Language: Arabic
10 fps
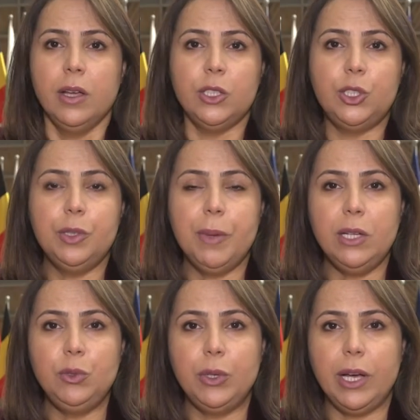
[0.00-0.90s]

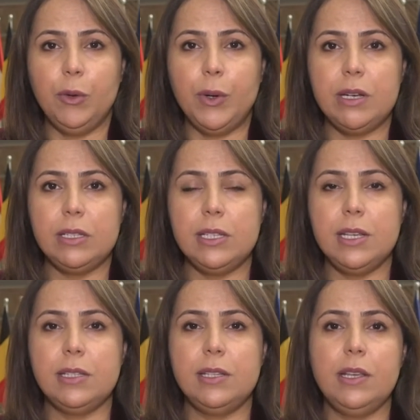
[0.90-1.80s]
اجتماعات الحوار
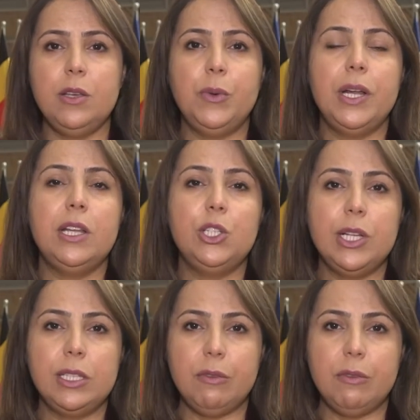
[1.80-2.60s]
السياسي واللجنة